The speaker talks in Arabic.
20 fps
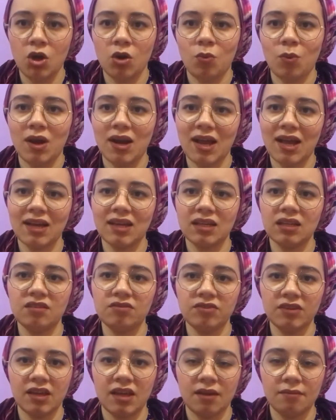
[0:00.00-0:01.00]
وانا عكيت
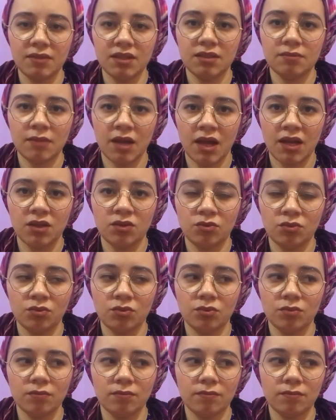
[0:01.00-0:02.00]
فيه جامد مع
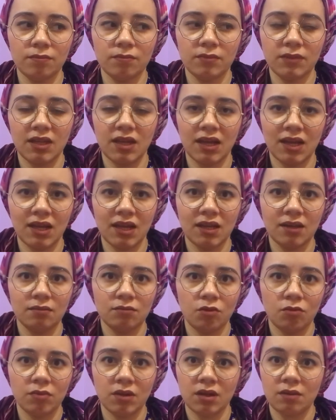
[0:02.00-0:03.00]
انه ده كان
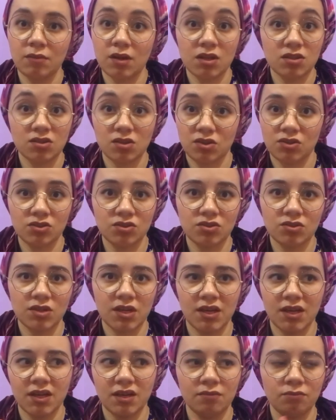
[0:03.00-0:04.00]
ممكن ما يحصلش
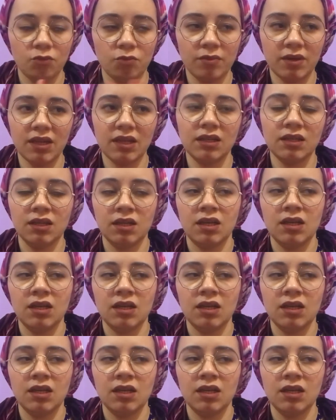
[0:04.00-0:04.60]
انا كان ممكن